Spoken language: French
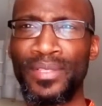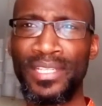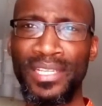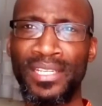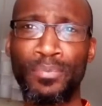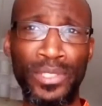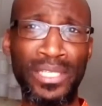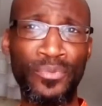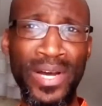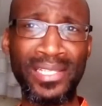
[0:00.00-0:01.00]
et
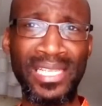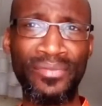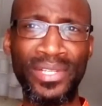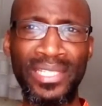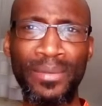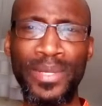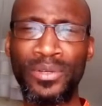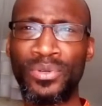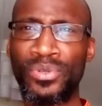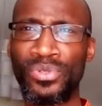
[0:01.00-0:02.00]
Potiphar savait très bien
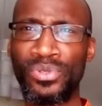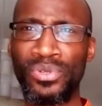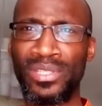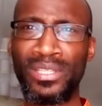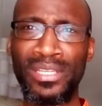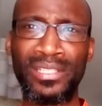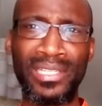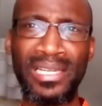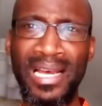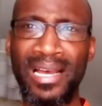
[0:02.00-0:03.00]
que cet
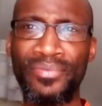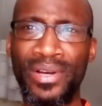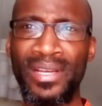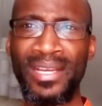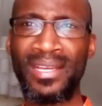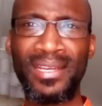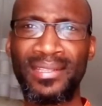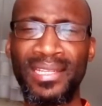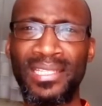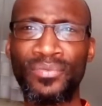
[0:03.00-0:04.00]
esclave
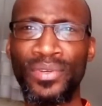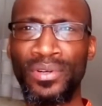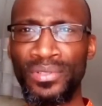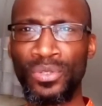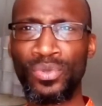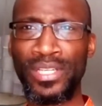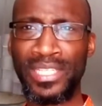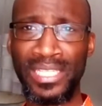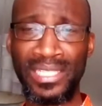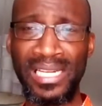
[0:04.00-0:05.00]
était différent de tous
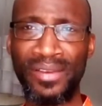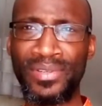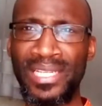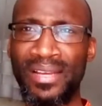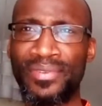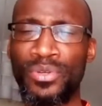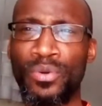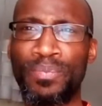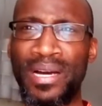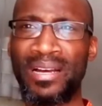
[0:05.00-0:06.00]
les esclaves qu'il avait eus
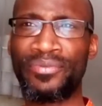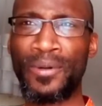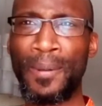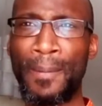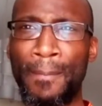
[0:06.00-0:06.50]
auparavant.